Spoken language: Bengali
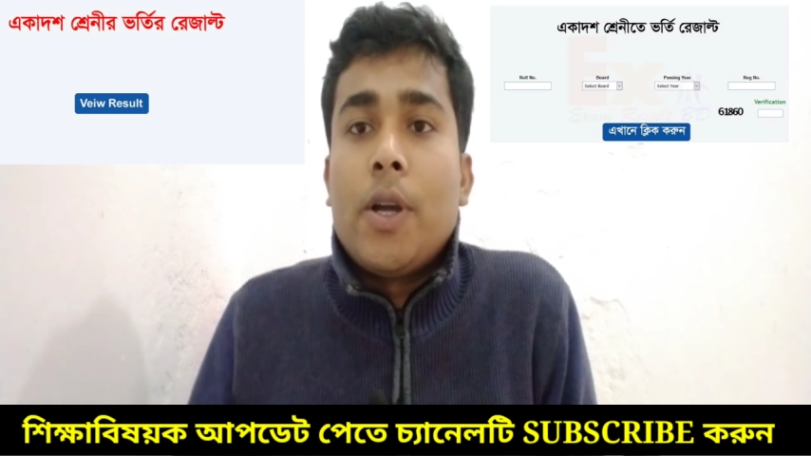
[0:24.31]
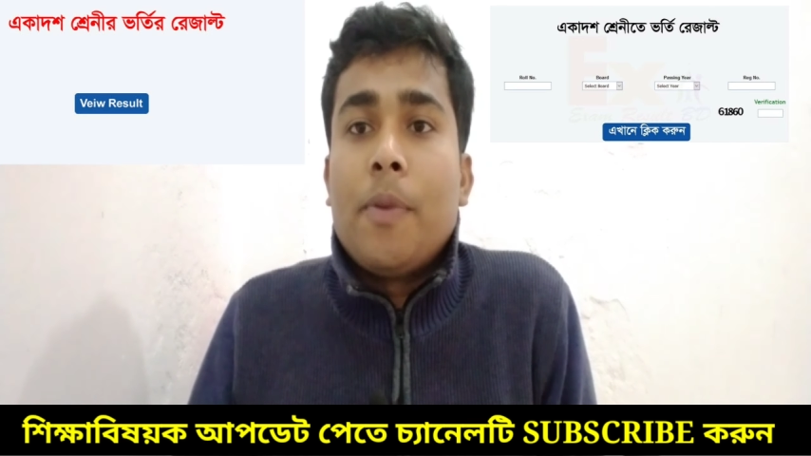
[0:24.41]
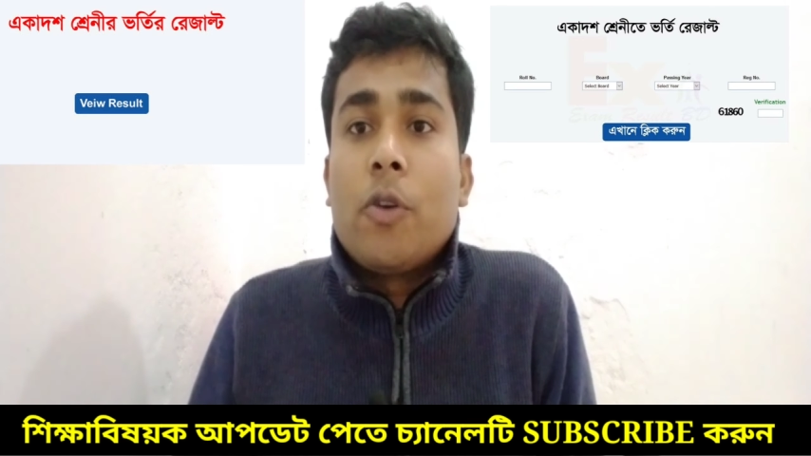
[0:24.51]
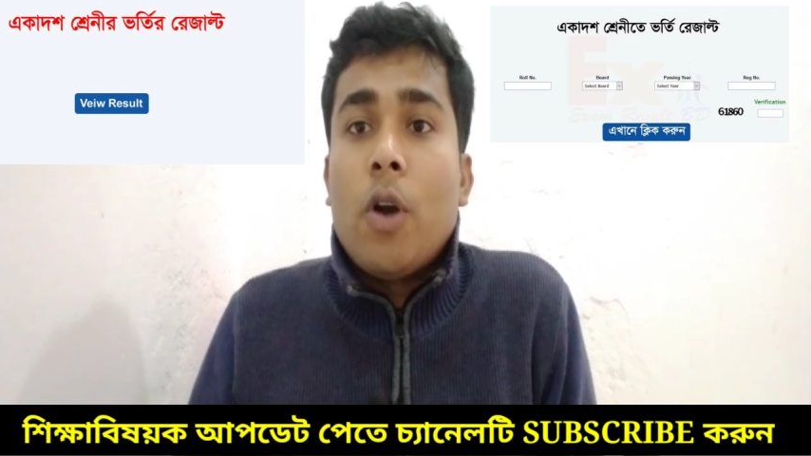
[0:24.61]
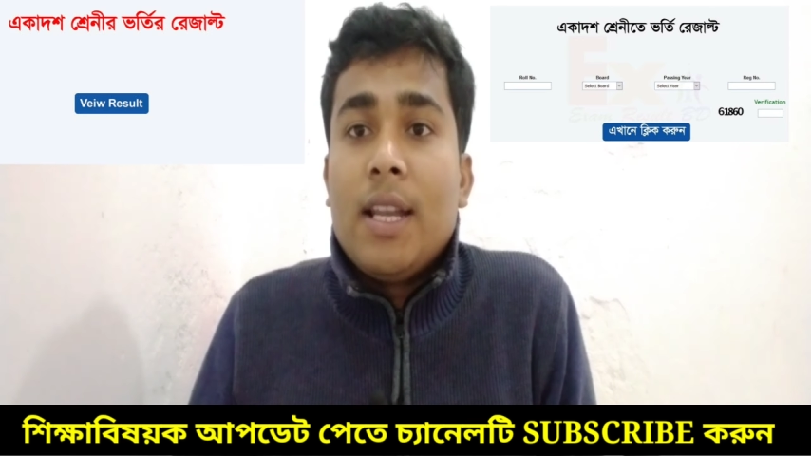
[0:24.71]

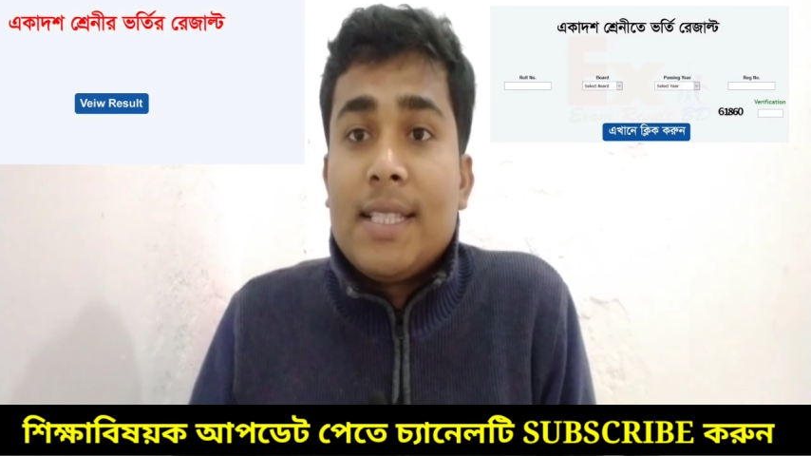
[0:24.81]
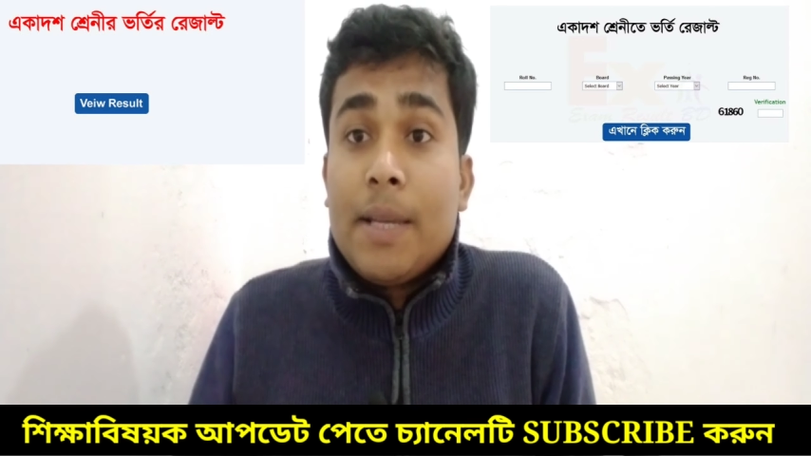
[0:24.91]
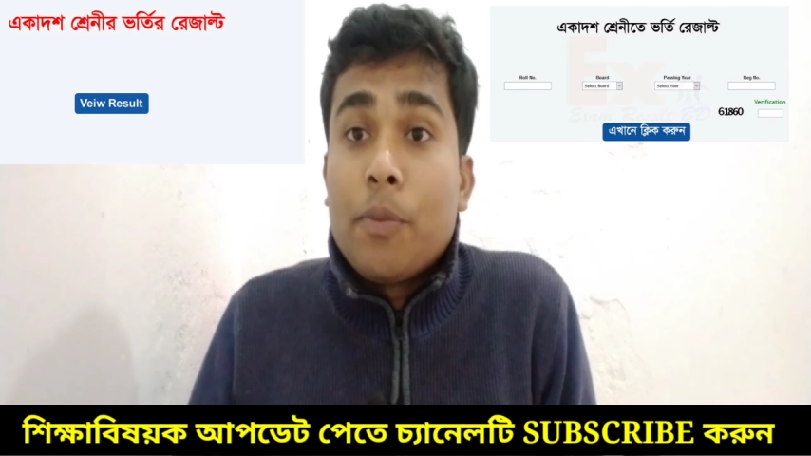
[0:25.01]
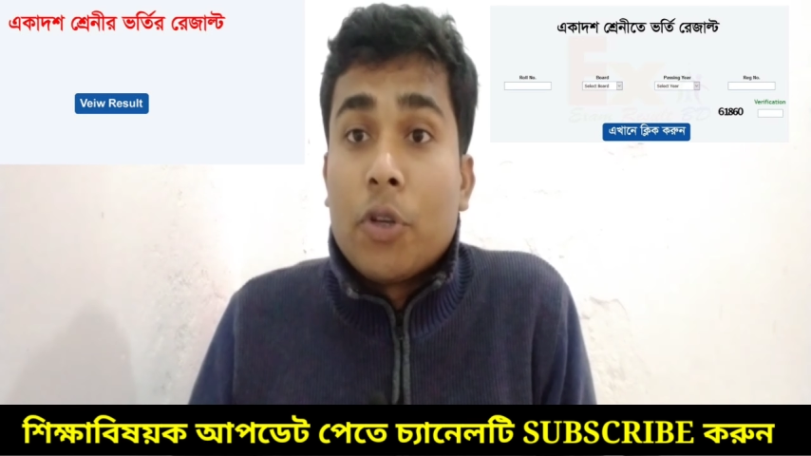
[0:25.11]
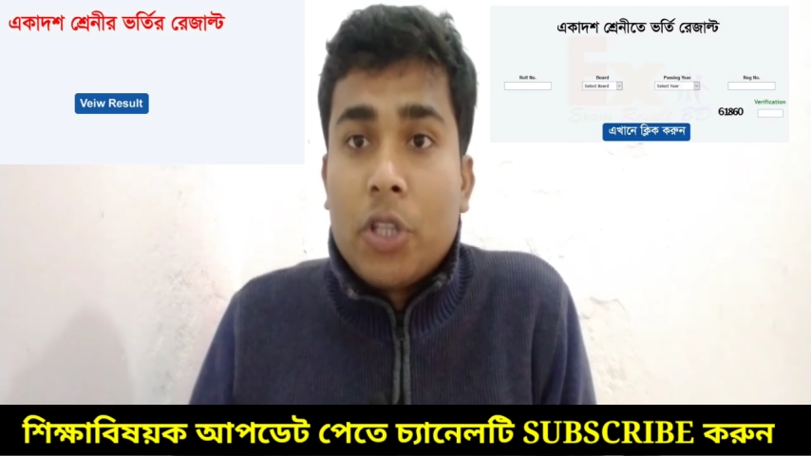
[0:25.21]
এবং
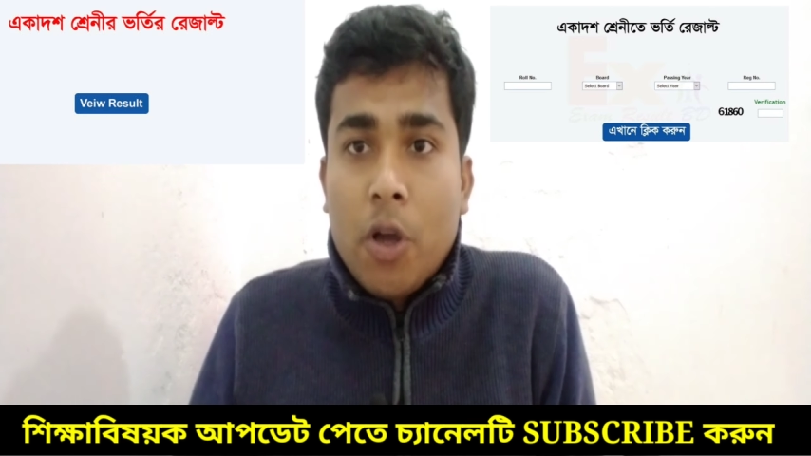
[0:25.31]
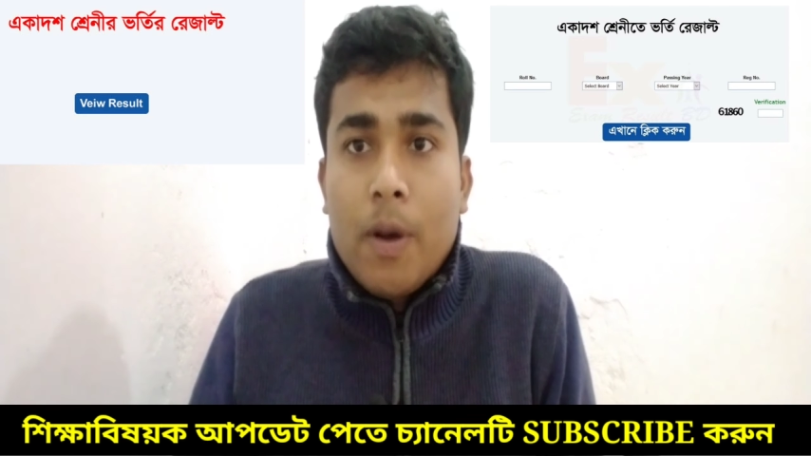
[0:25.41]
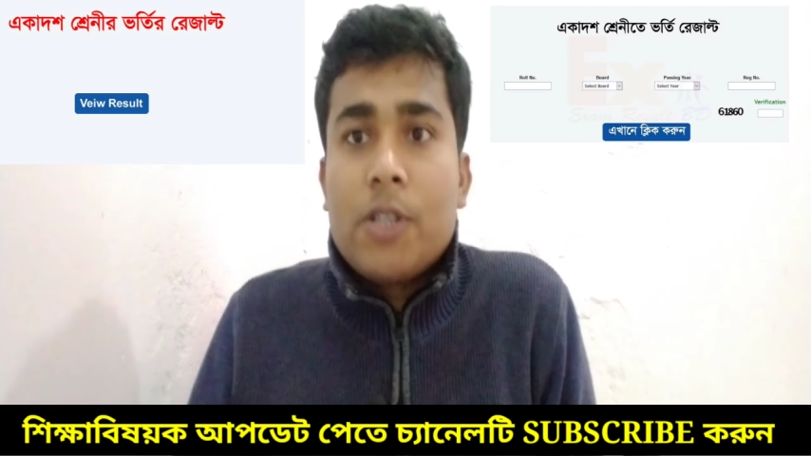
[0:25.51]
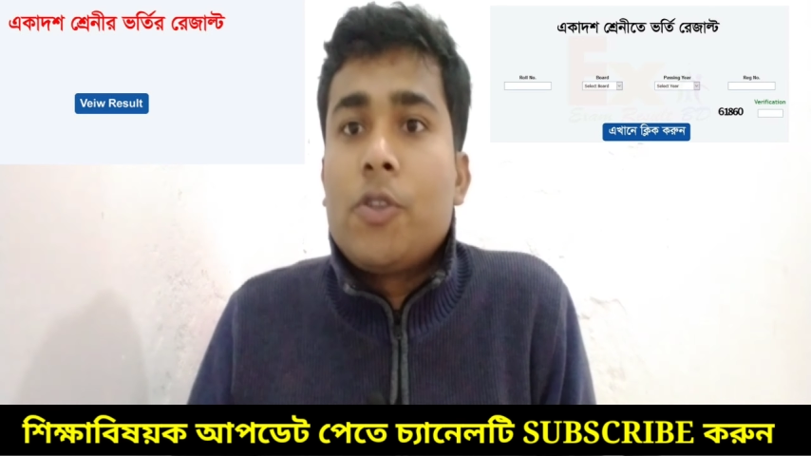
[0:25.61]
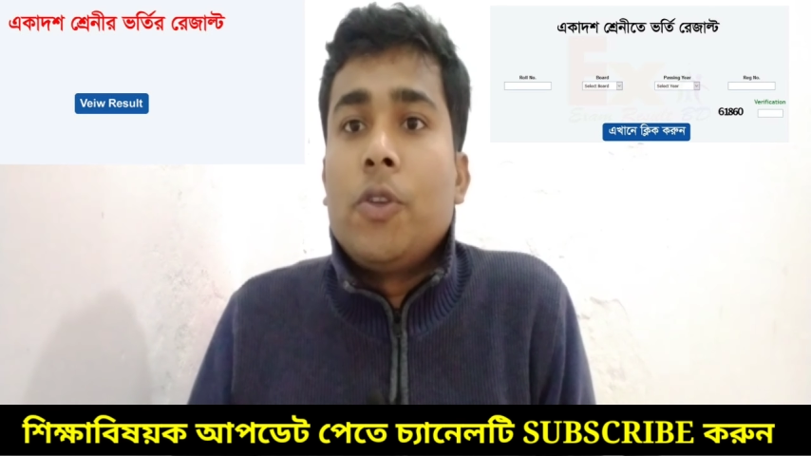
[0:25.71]
কলেজে ভর্তি হওয়ার